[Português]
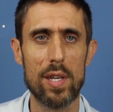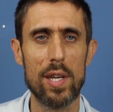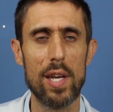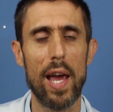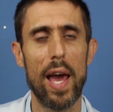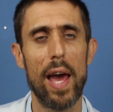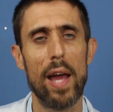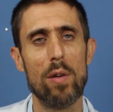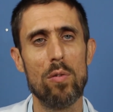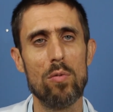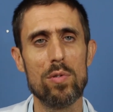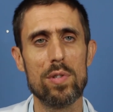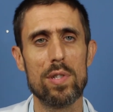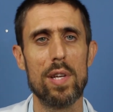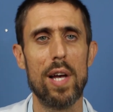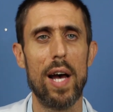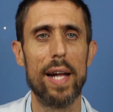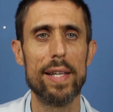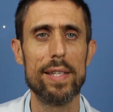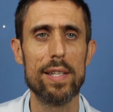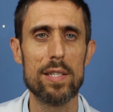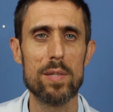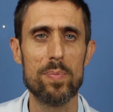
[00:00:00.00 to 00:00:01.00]
que eram
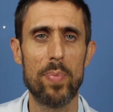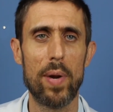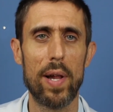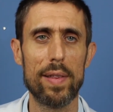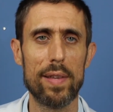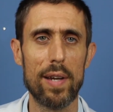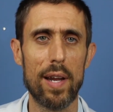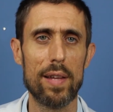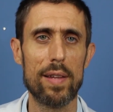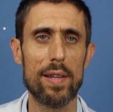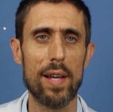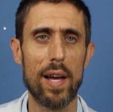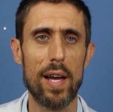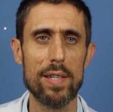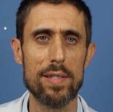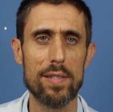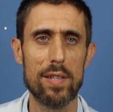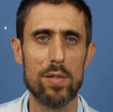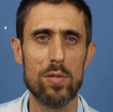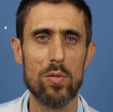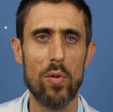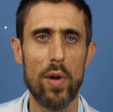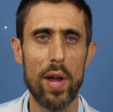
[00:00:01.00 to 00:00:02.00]
usadas para tratar
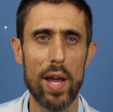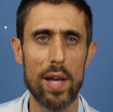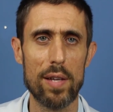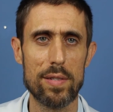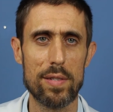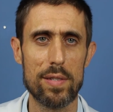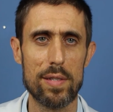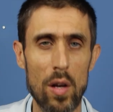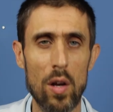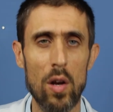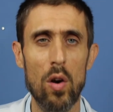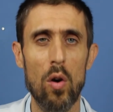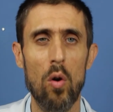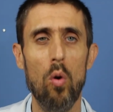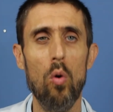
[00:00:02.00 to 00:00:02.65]
essa doença.